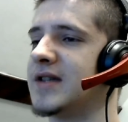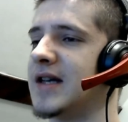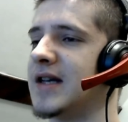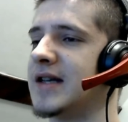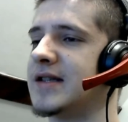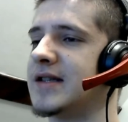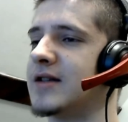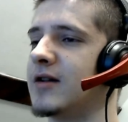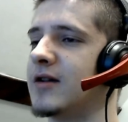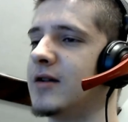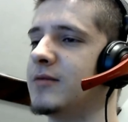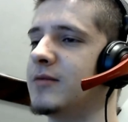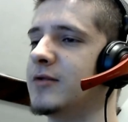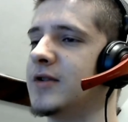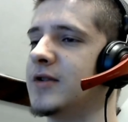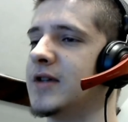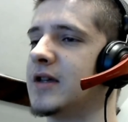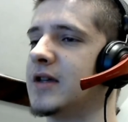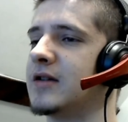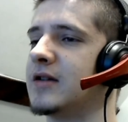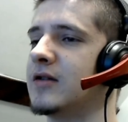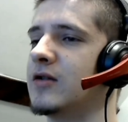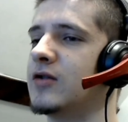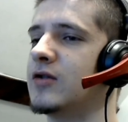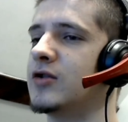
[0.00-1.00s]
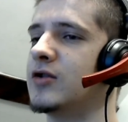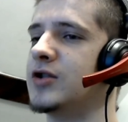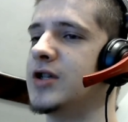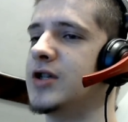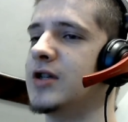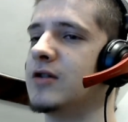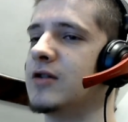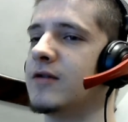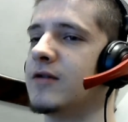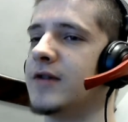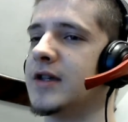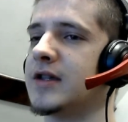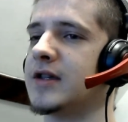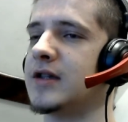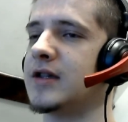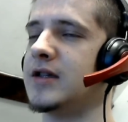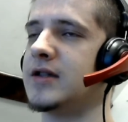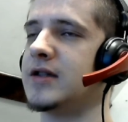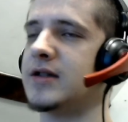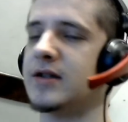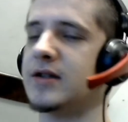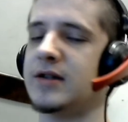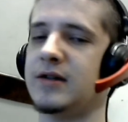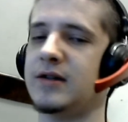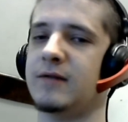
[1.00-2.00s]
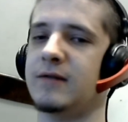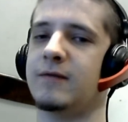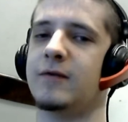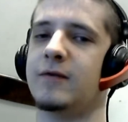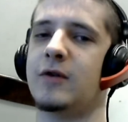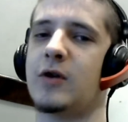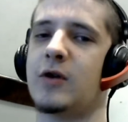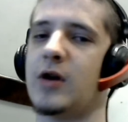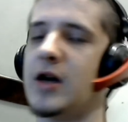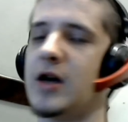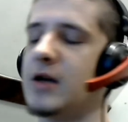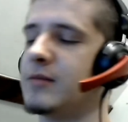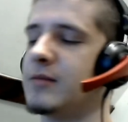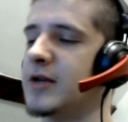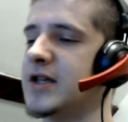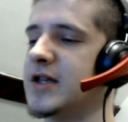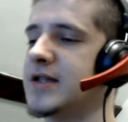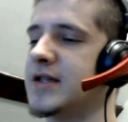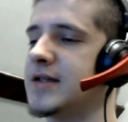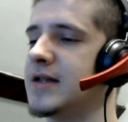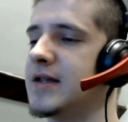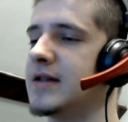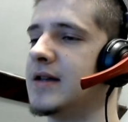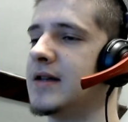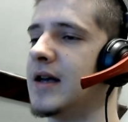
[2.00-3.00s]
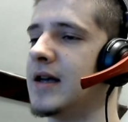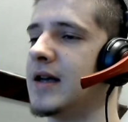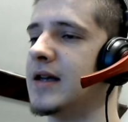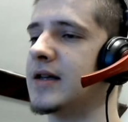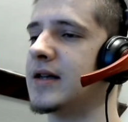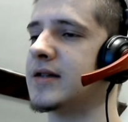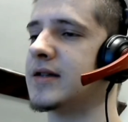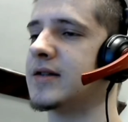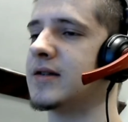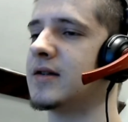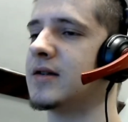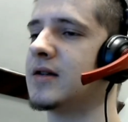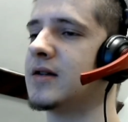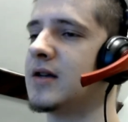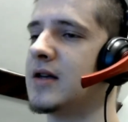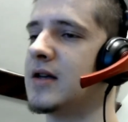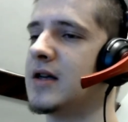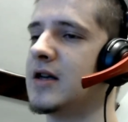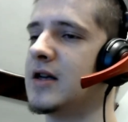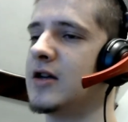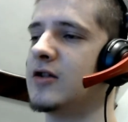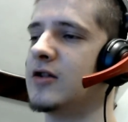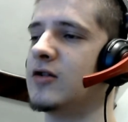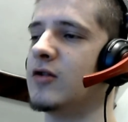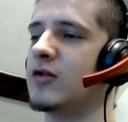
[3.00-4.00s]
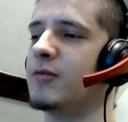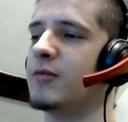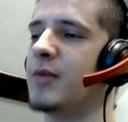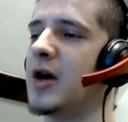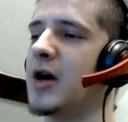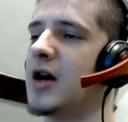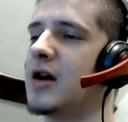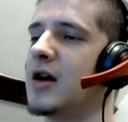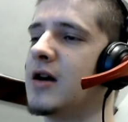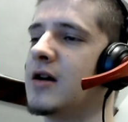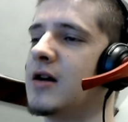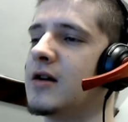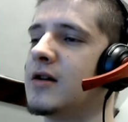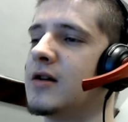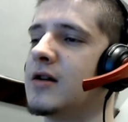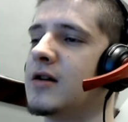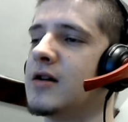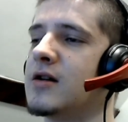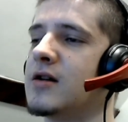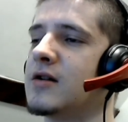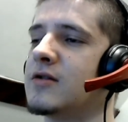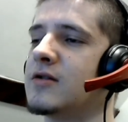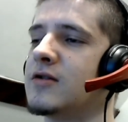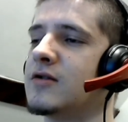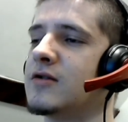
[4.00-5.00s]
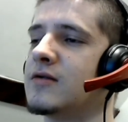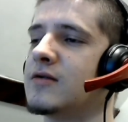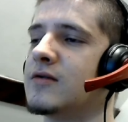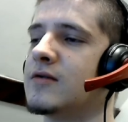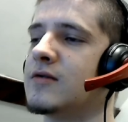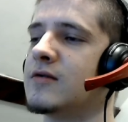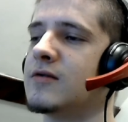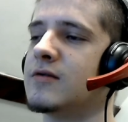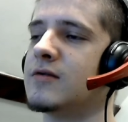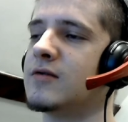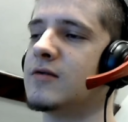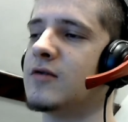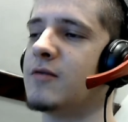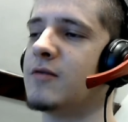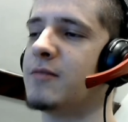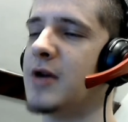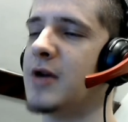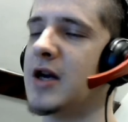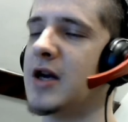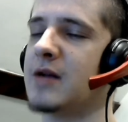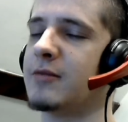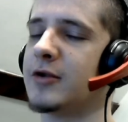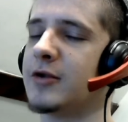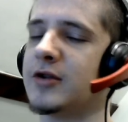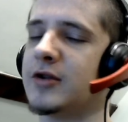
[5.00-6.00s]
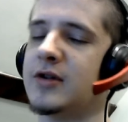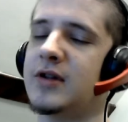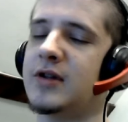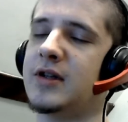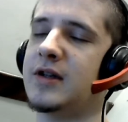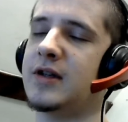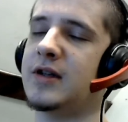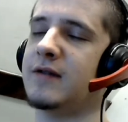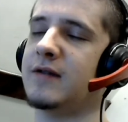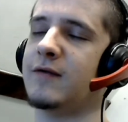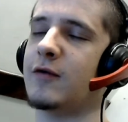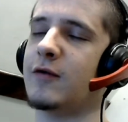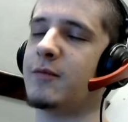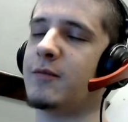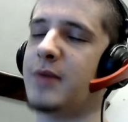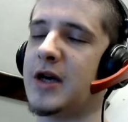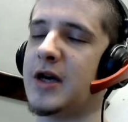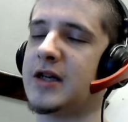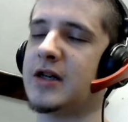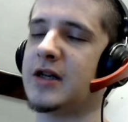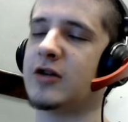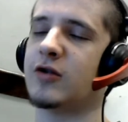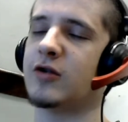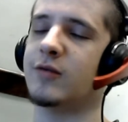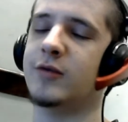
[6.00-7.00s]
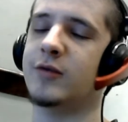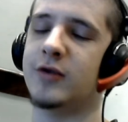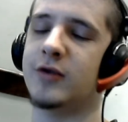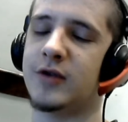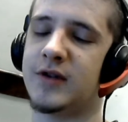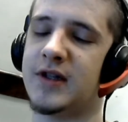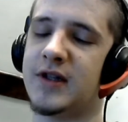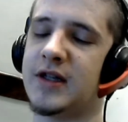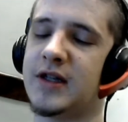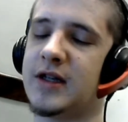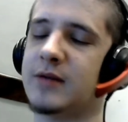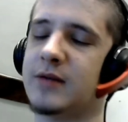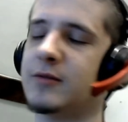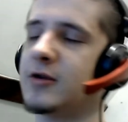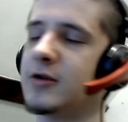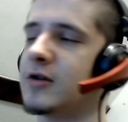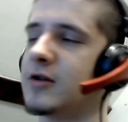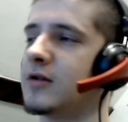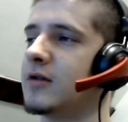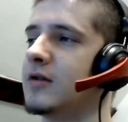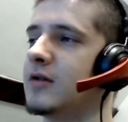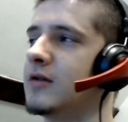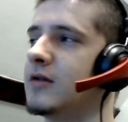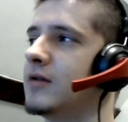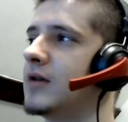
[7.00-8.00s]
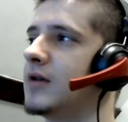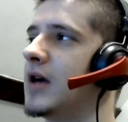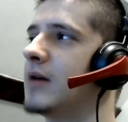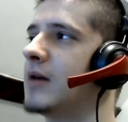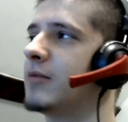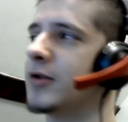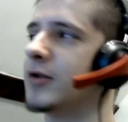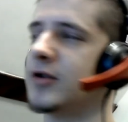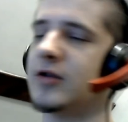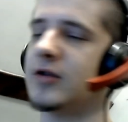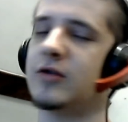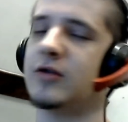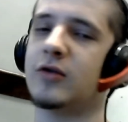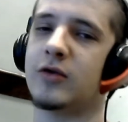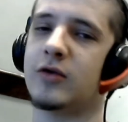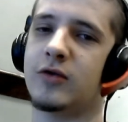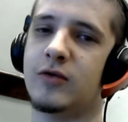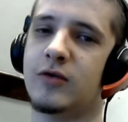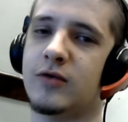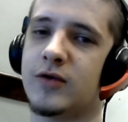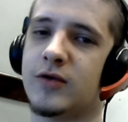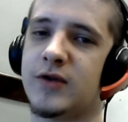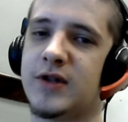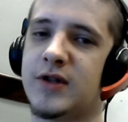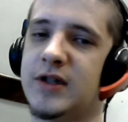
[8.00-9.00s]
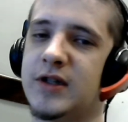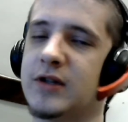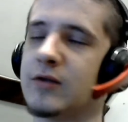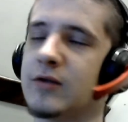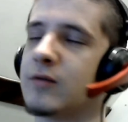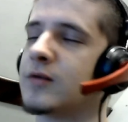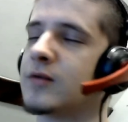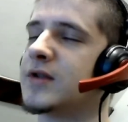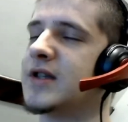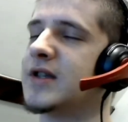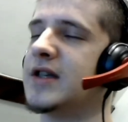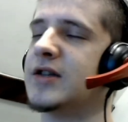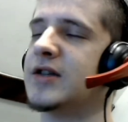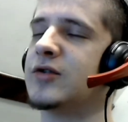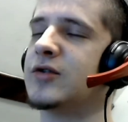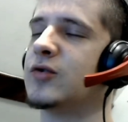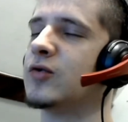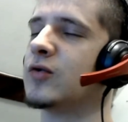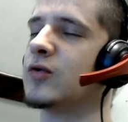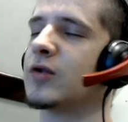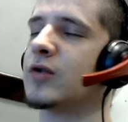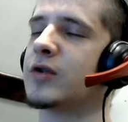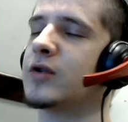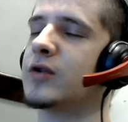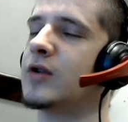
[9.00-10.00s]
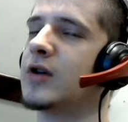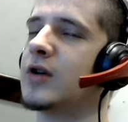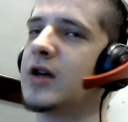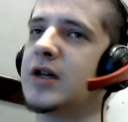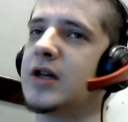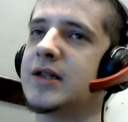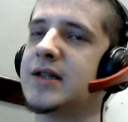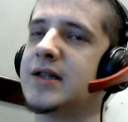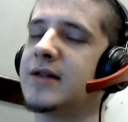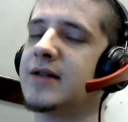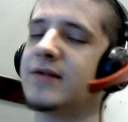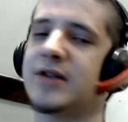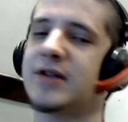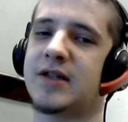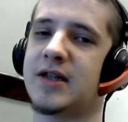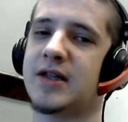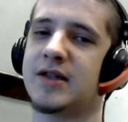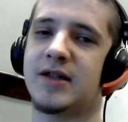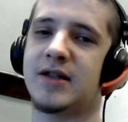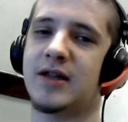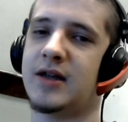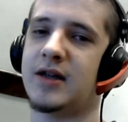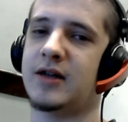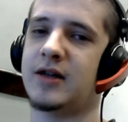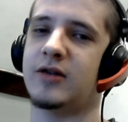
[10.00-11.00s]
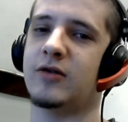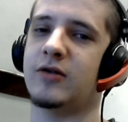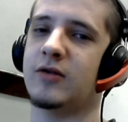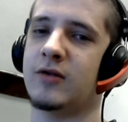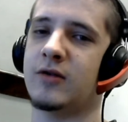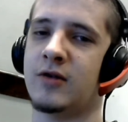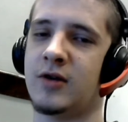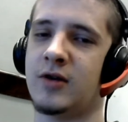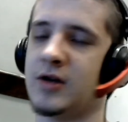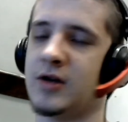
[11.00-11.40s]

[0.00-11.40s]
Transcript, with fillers: reste quand même une technologie novatrice. Il faut quand même rester derrière ça. Ne pas, l'abandonner. Euh, il ne, pas l'abandonner. Il faut pas que la communauté gamer abandonne l'Oculus. Sinon, c'est sûr que là, ça va se casser la gueule.